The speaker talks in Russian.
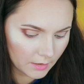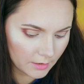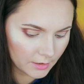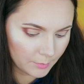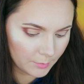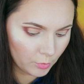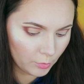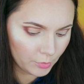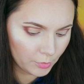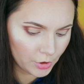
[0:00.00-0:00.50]
А,
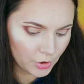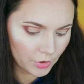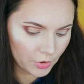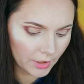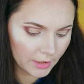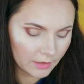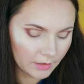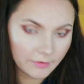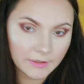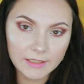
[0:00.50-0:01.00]
с помощью
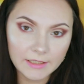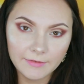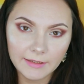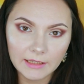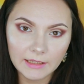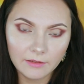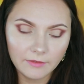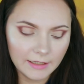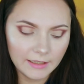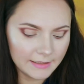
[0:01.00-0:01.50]
этого
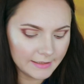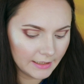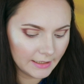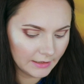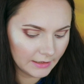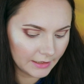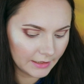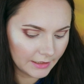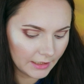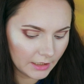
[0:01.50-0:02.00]
светлого
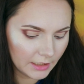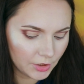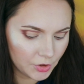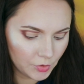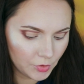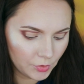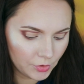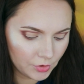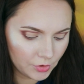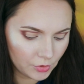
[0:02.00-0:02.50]
оттенка я
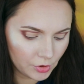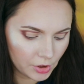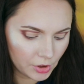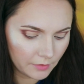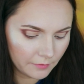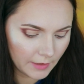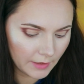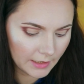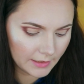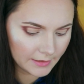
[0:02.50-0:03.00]
хочу
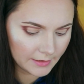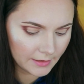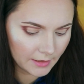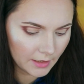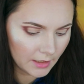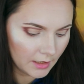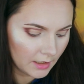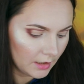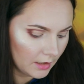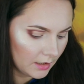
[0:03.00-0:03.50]

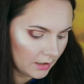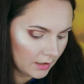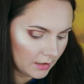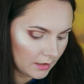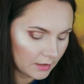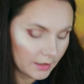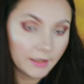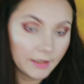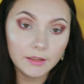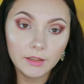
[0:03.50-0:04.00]
растушевать
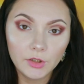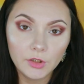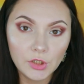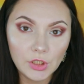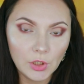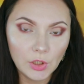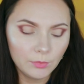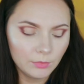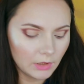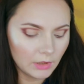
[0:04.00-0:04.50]
этот
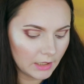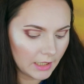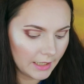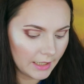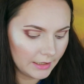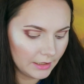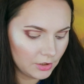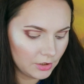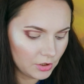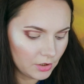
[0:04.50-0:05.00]

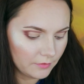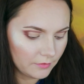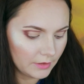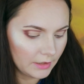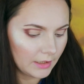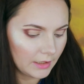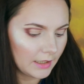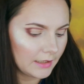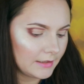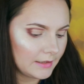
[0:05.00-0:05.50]

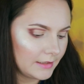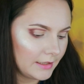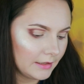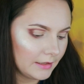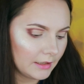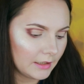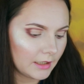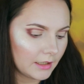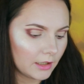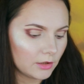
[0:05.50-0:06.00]
темно-коричневый
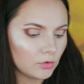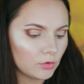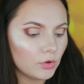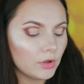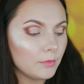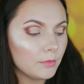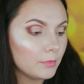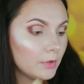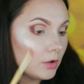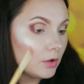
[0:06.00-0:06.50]
оттенок,
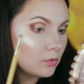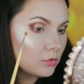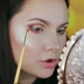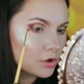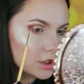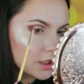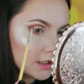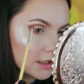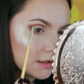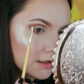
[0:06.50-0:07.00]
который мы
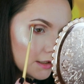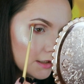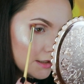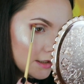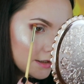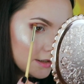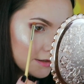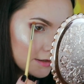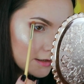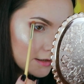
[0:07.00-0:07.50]
уже
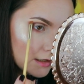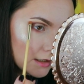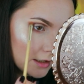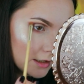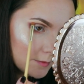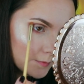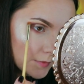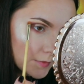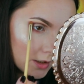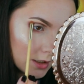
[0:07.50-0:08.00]

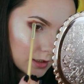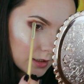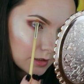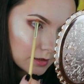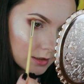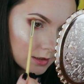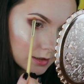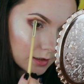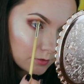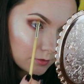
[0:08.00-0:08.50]
нанесли,
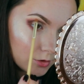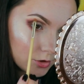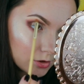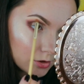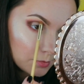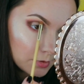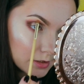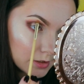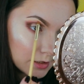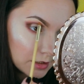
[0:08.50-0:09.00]
для того,
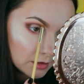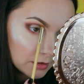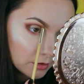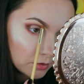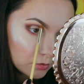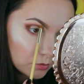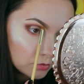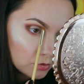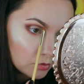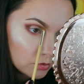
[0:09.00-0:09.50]
чтобы
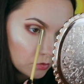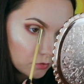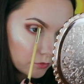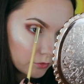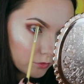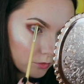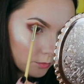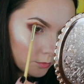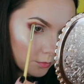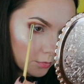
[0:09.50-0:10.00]
сделать
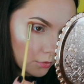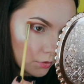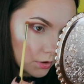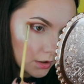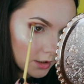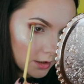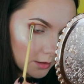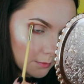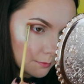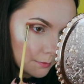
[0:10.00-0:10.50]
тушевку
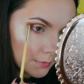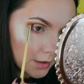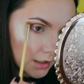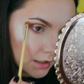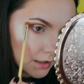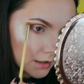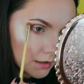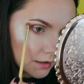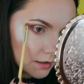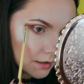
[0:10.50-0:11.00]
более
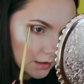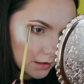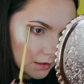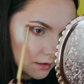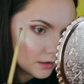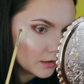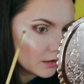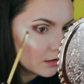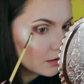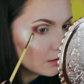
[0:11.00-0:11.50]
мягкой
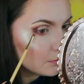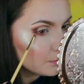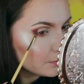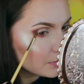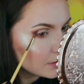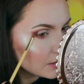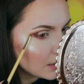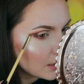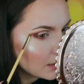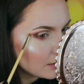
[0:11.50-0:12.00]
и
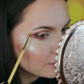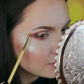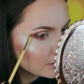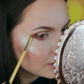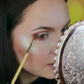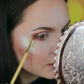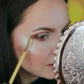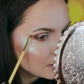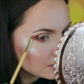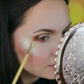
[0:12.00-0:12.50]

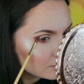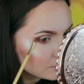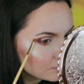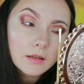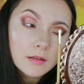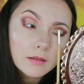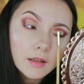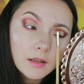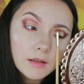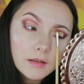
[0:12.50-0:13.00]
плавной.
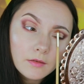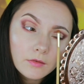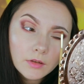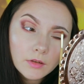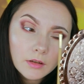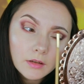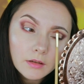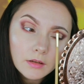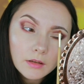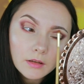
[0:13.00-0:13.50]
Знаете,
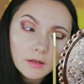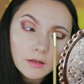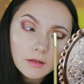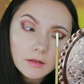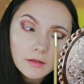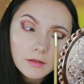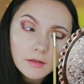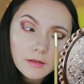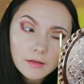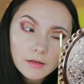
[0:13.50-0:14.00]
вот этот
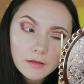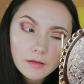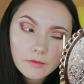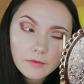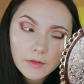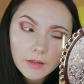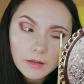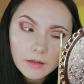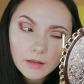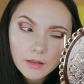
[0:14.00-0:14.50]
э,
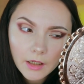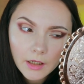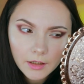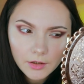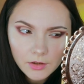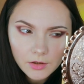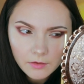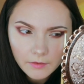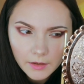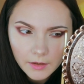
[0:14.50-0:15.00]

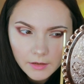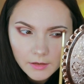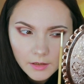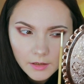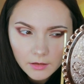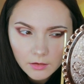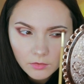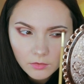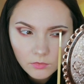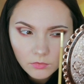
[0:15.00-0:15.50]
светло-коричневый
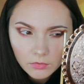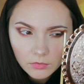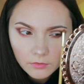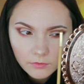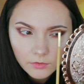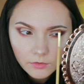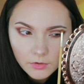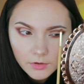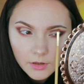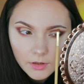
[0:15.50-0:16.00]
оттенок,
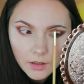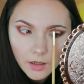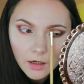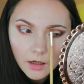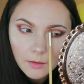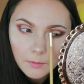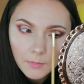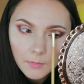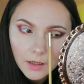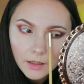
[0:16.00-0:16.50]
он вроде
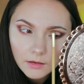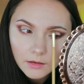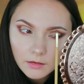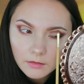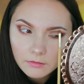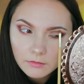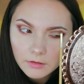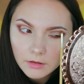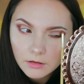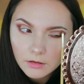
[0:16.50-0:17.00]
как
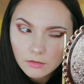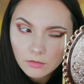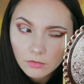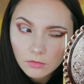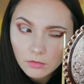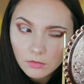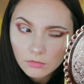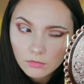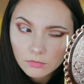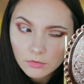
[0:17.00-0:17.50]
матовый,
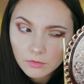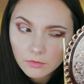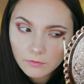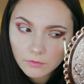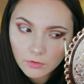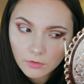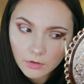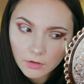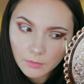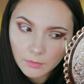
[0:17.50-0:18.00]
но у
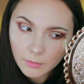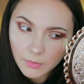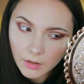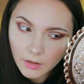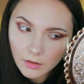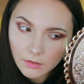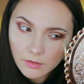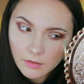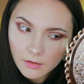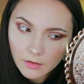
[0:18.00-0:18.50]
него
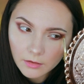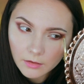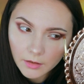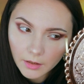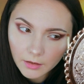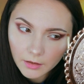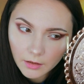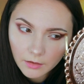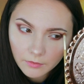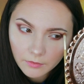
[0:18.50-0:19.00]
имеются
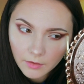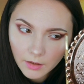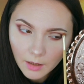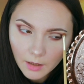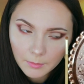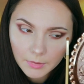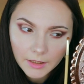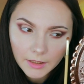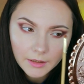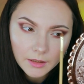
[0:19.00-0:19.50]
такие
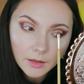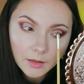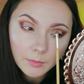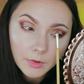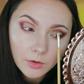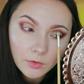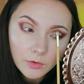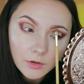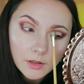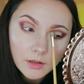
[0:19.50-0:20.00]
вкрапления
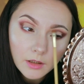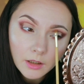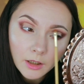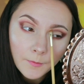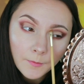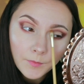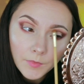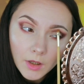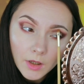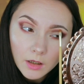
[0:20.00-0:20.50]

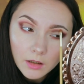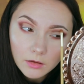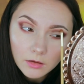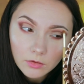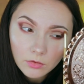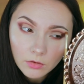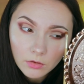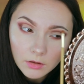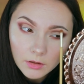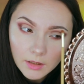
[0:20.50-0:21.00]
блесток.
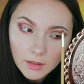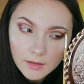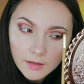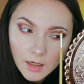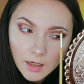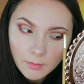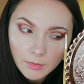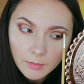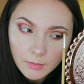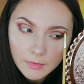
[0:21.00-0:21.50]
Но на
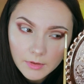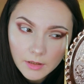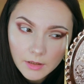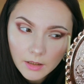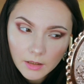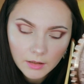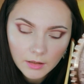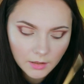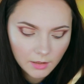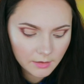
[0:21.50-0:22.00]
самом
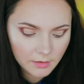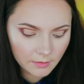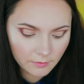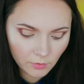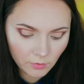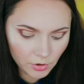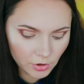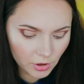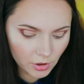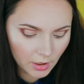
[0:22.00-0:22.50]
деле на
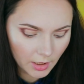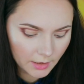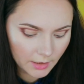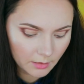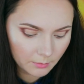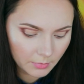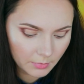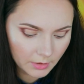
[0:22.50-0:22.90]
сводчах они